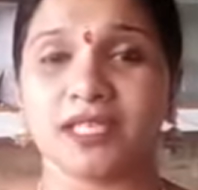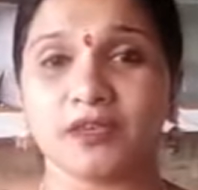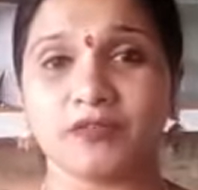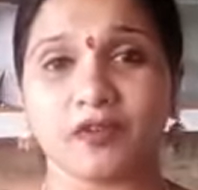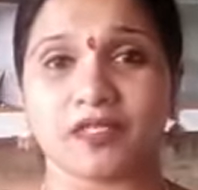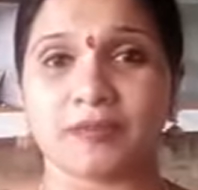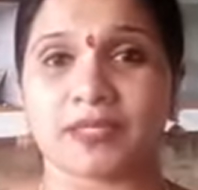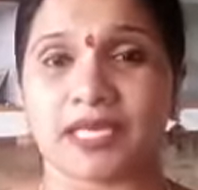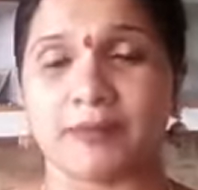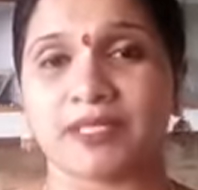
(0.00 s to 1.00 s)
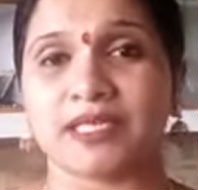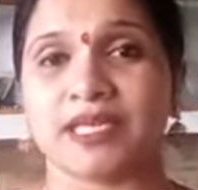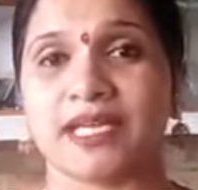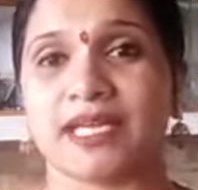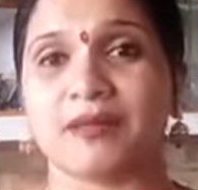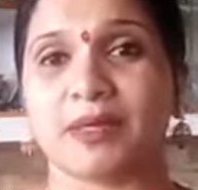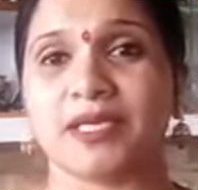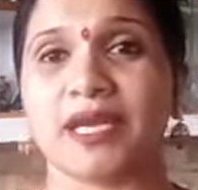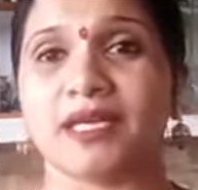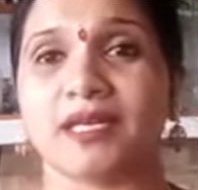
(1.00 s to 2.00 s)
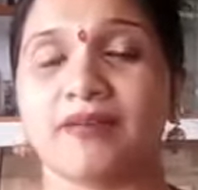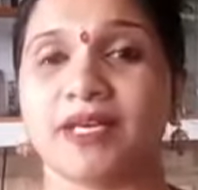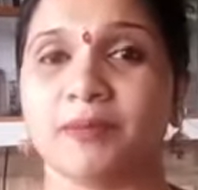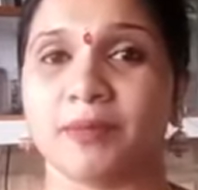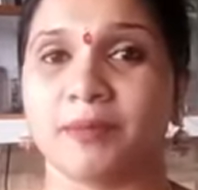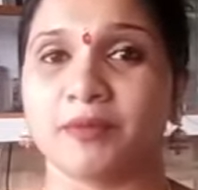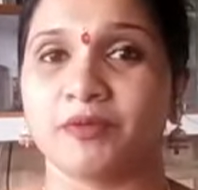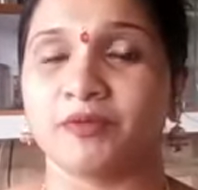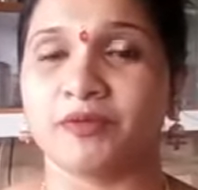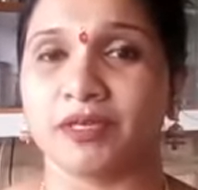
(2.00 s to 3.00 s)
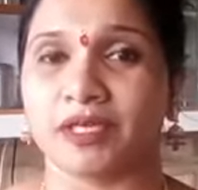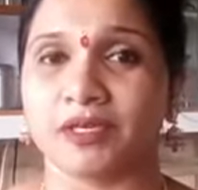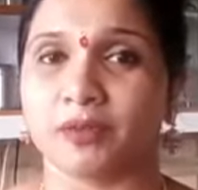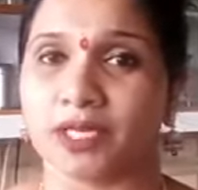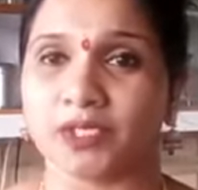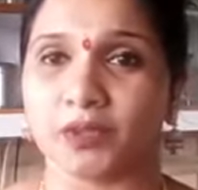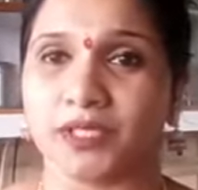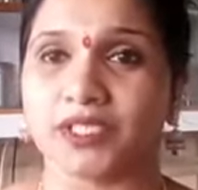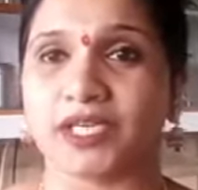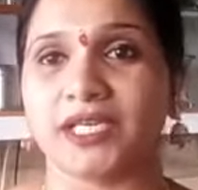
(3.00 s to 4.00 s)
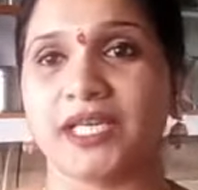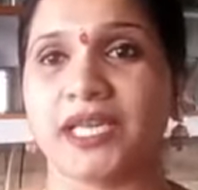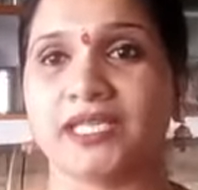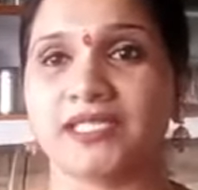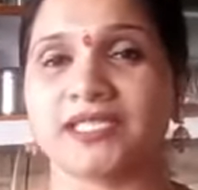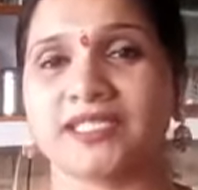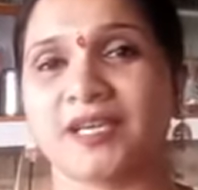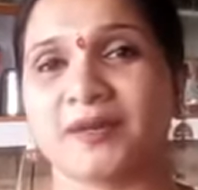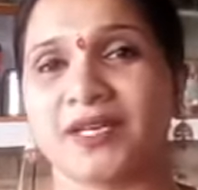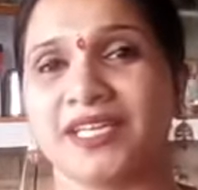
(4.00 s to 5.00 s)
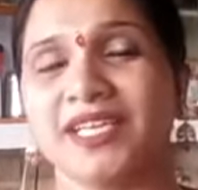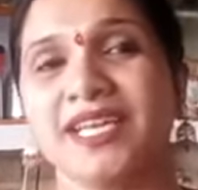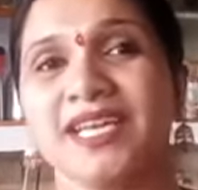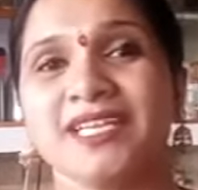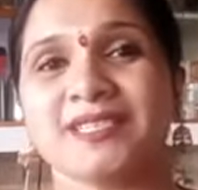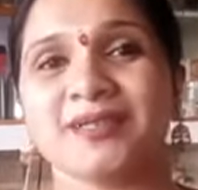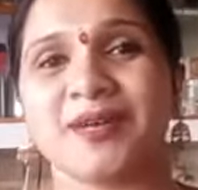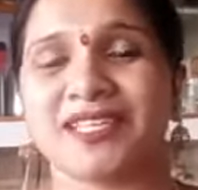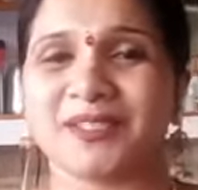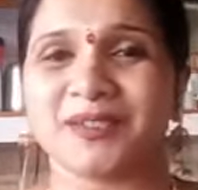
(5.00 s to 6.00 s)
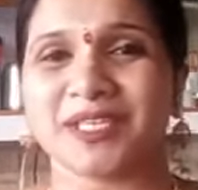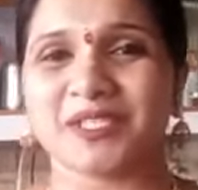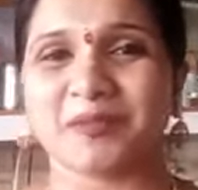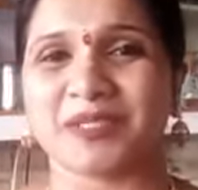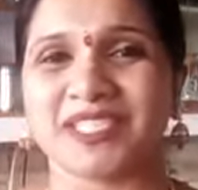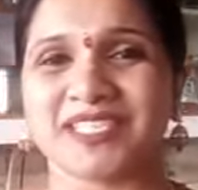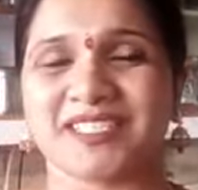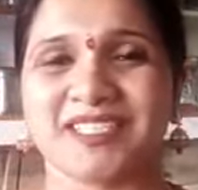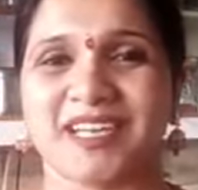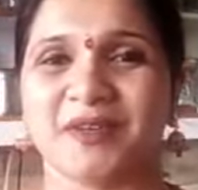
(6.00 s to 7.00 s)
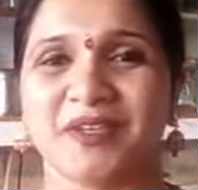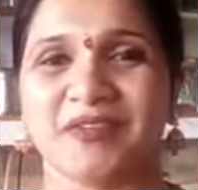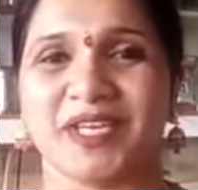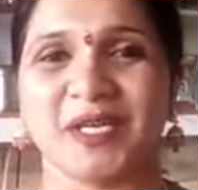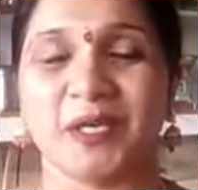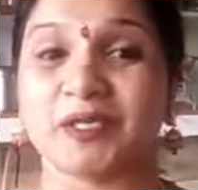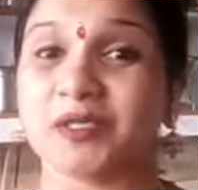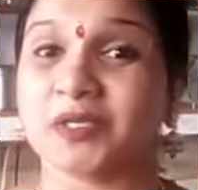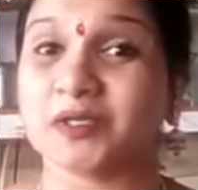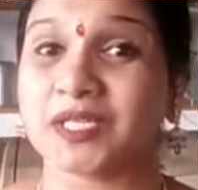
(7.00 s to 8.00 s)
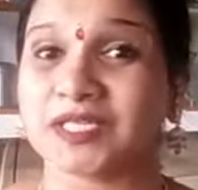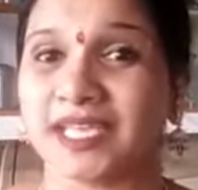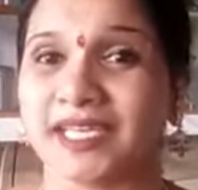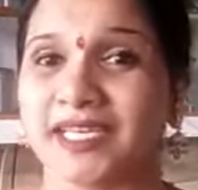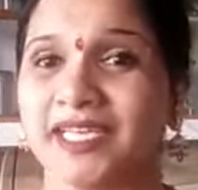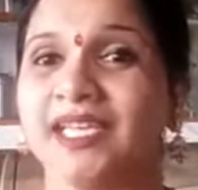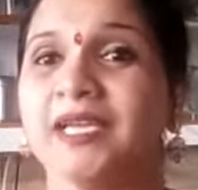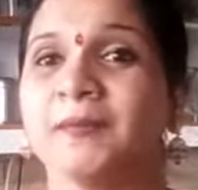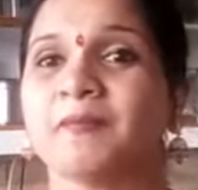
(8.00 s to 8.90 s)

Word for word: త్రీ టు ఫోర్ సబ్స్క్రైబర్స్ అడిగారు అనమాట అక్క వడపప్పు కూడా చూపించండి ఎలా చేస్తారు అని సో అది కూడా చూపించేస్తున్నాను ఈ వీడియోలో సో చూసేసేయండి